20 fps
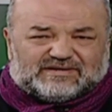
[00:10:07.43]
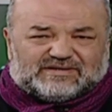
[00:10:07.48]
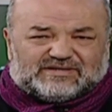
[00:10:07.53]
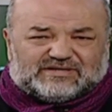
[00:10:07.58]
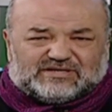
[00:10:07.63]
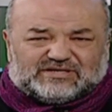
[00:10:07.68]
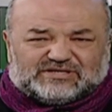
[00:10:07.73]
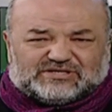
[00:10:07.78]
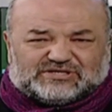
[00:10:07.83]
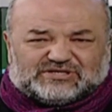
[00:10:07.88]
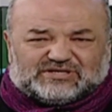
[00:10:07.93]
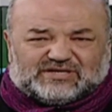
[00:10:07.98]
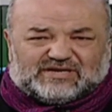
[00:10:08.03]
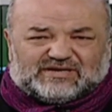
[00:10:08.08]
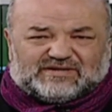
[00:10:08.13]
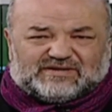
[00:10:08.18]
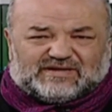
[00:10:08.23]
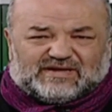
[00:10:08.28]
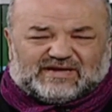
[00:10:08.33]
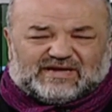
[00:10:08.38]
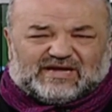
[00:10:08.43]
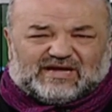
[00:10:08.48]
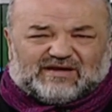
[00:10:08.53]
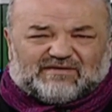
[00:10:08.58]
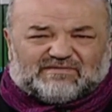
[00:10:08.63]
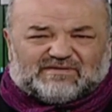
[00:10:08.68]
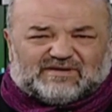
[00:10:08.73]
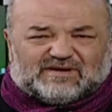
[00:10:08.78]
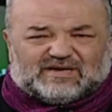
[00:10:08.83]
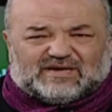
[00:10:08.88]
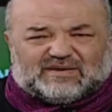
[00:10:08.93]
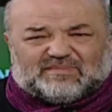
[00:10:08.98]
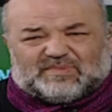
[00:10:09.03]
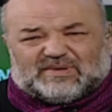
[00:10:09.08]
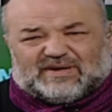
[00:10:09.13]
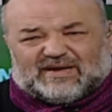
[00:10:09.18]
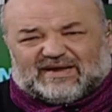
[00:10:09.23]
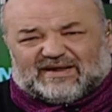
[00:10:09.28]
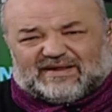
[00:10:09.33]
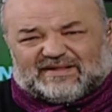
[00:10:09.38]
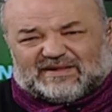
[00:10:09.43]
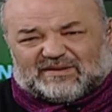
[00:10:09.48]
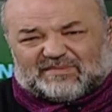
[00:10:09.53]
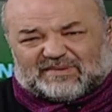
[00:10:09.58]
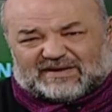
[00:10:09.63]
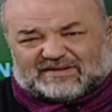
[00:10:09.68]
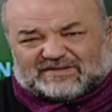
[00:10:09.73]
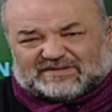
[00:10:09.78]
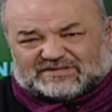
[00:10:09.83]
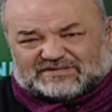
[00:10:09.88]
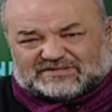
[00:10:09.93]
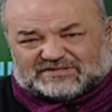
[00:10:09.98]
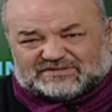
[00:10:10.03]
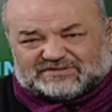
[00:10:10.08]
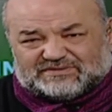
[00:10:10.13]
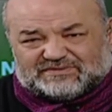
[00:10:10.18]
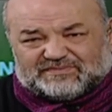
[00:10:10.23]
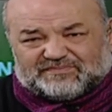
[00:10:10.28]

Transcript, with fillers: ilişkilerinde evliliği bire indirmektir.